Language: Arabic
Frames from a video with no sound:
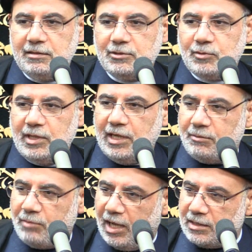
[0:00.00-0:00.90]
شوية
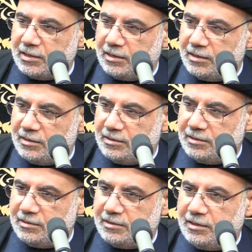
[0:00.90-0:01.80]
هم باطل
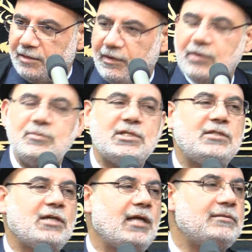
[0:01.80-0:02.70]
فيمزجان